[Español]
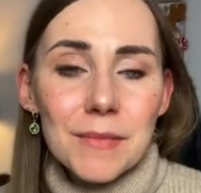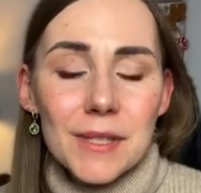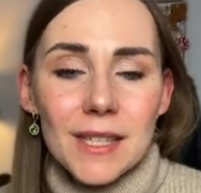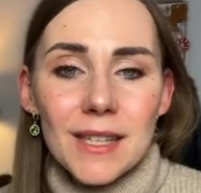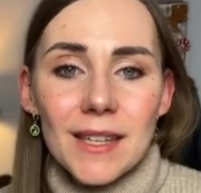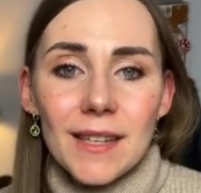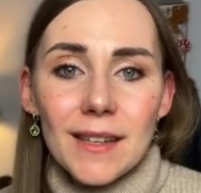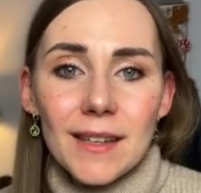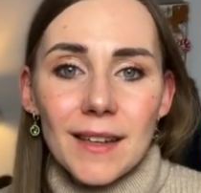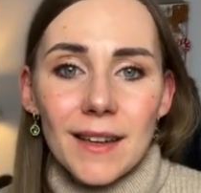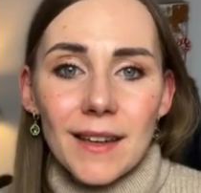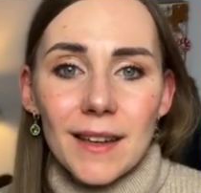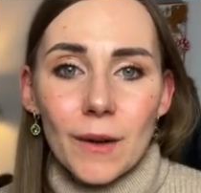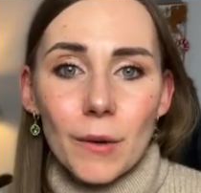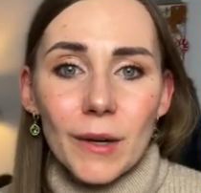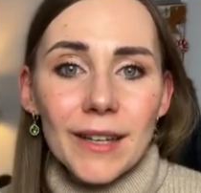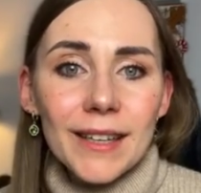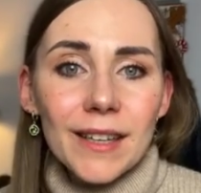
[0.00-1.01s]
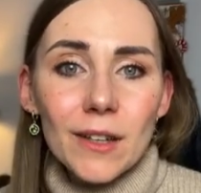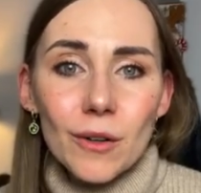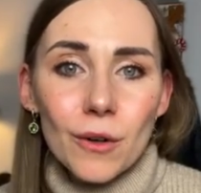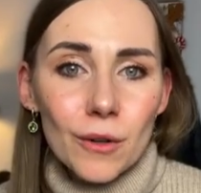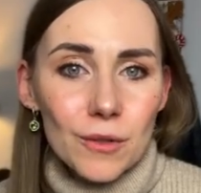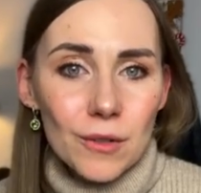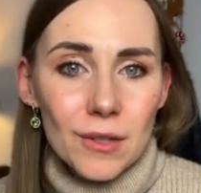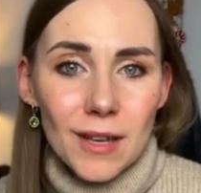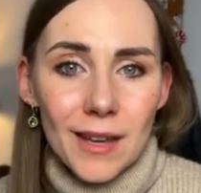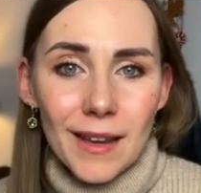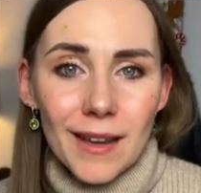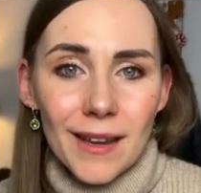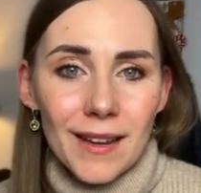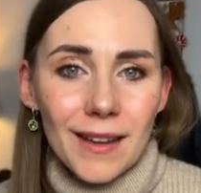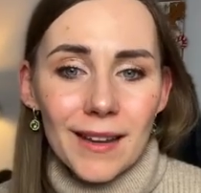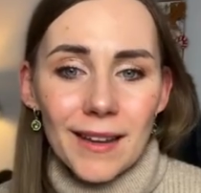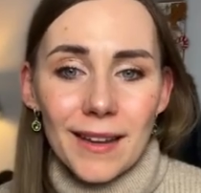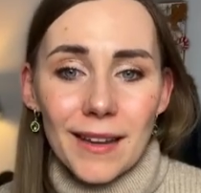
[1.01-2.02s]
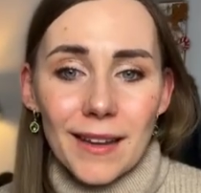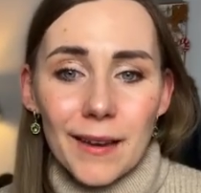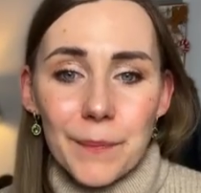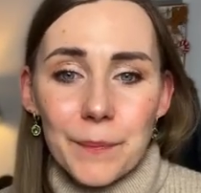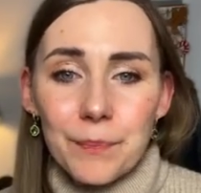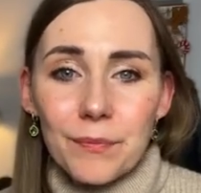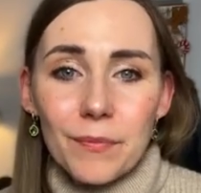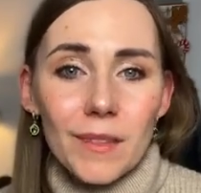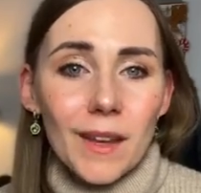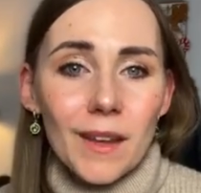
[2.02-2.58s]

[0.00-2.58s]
sí, eh, cualquier cosa que